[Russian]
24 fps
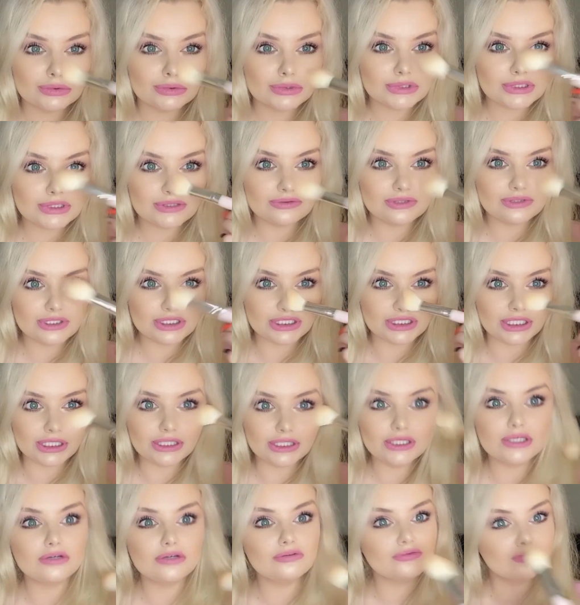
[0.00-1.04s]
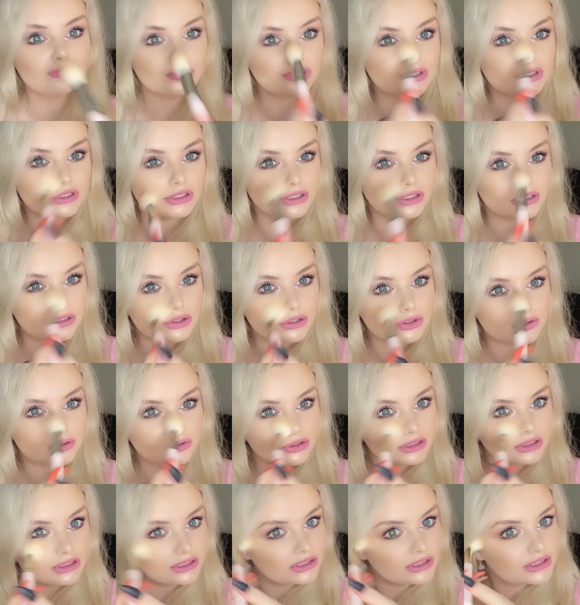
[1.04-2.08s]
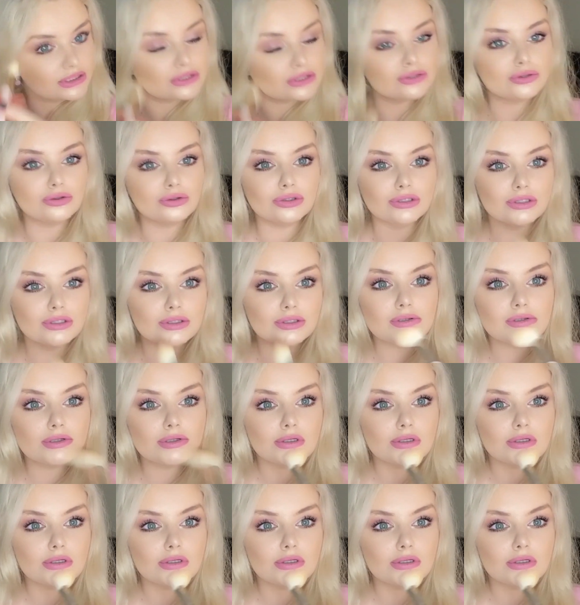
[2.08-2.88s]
свечения. Вот я наношу на эти зоны.